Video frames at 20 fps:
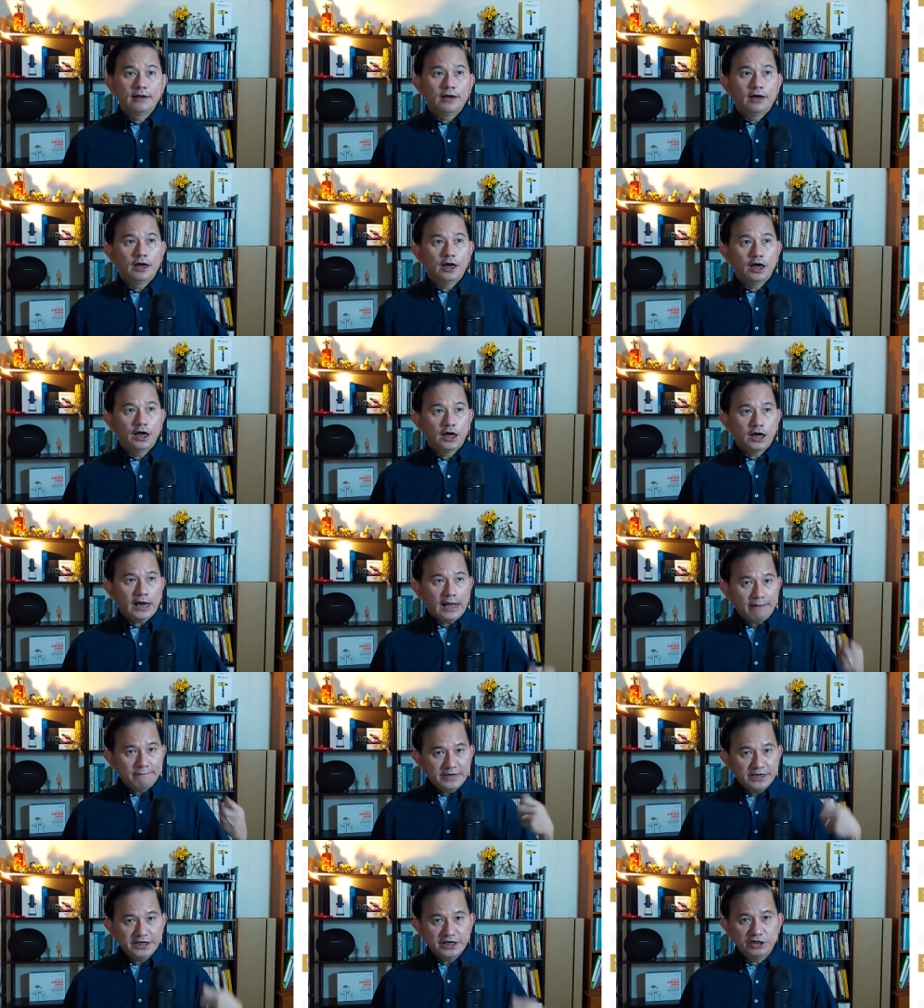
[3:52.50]
Eh,
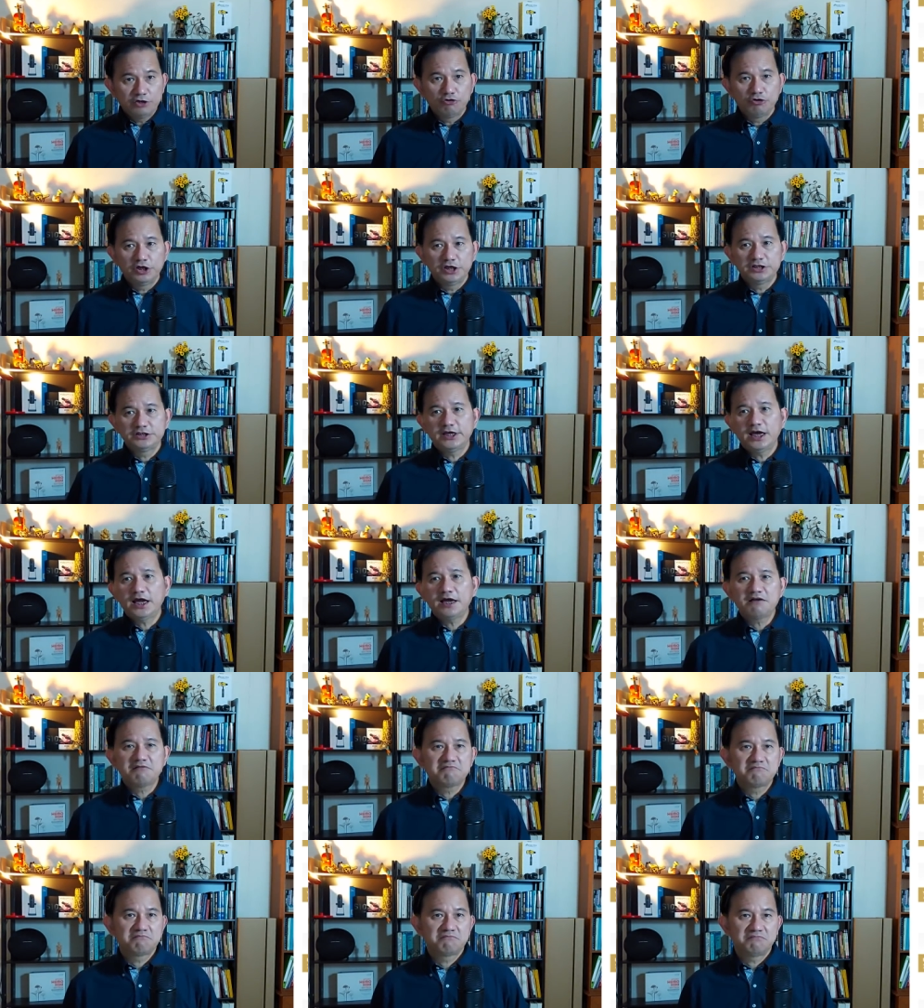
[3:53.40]
kami di Indonesia
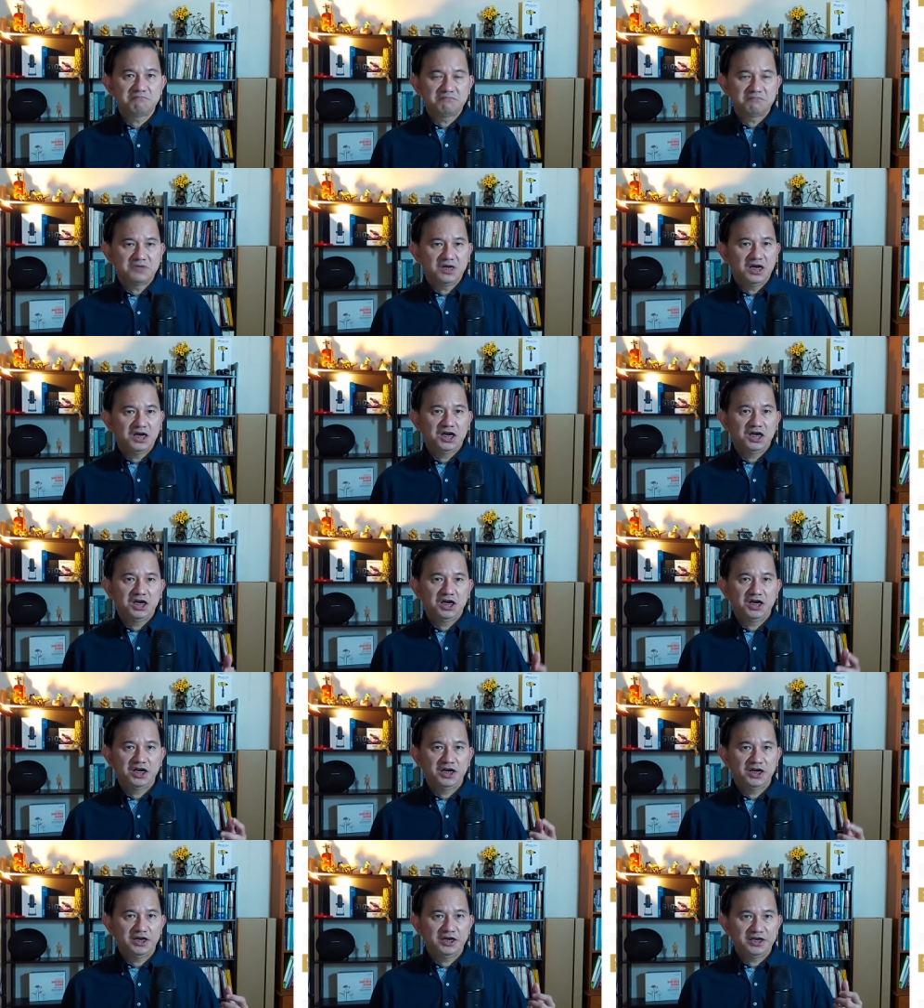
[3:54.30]

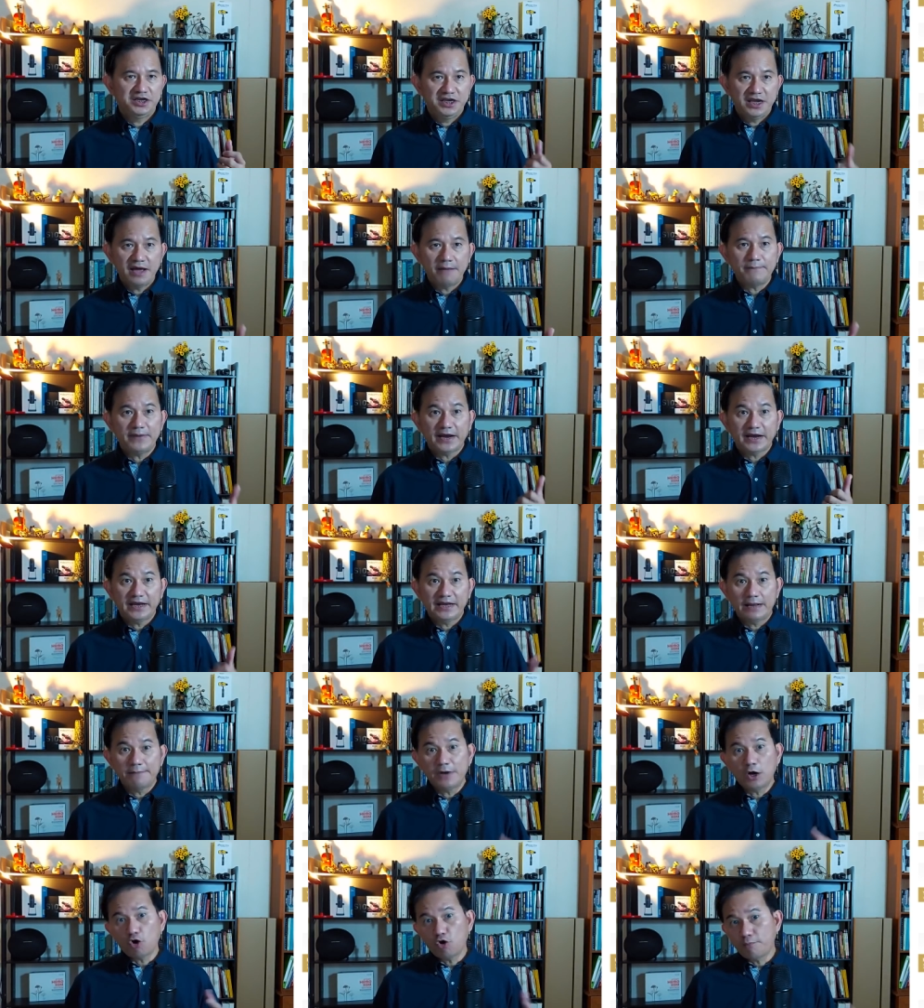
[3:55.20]
uh, dia pakai
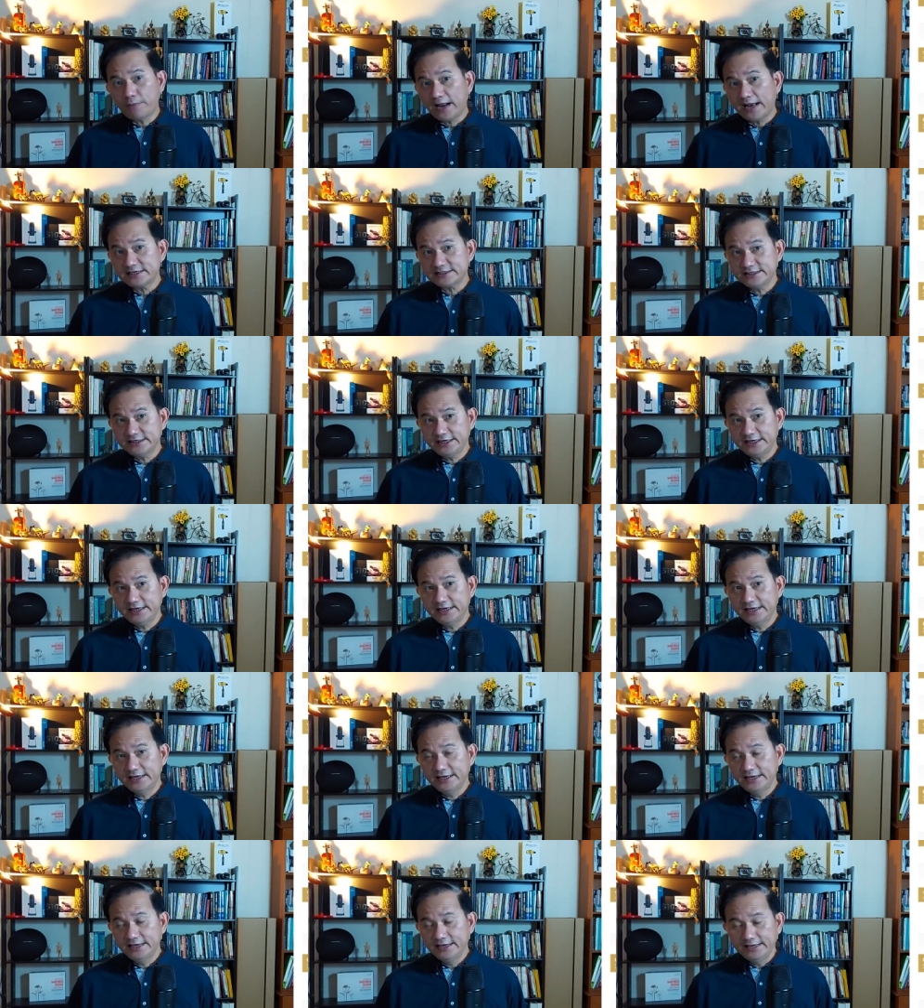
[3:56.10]
nama koperasi.
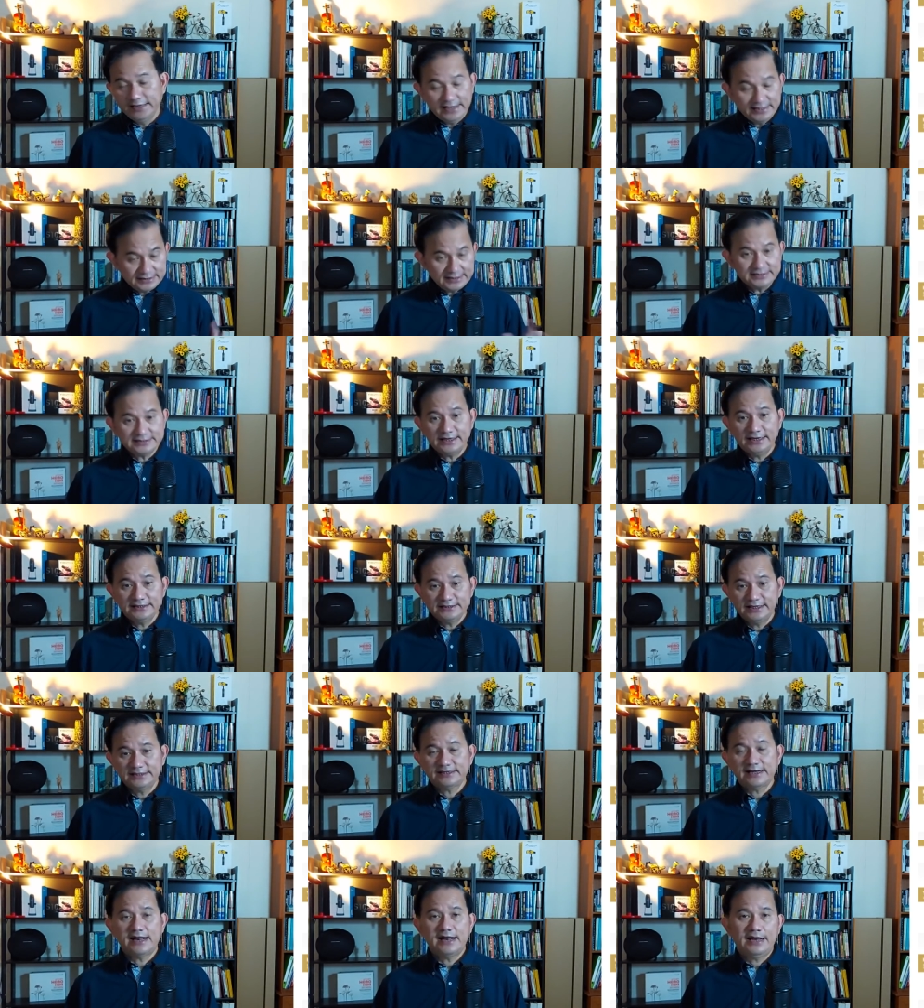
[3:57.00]
Nanti saya
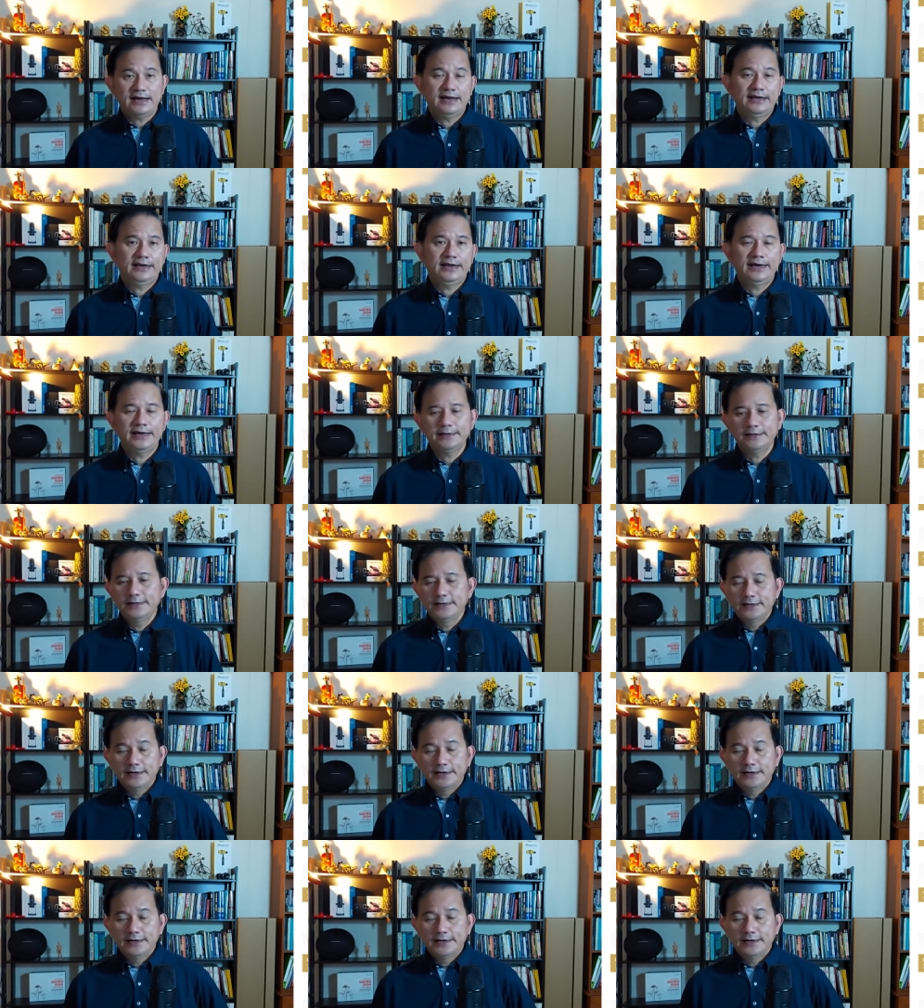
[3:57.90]
saya terangkan ya.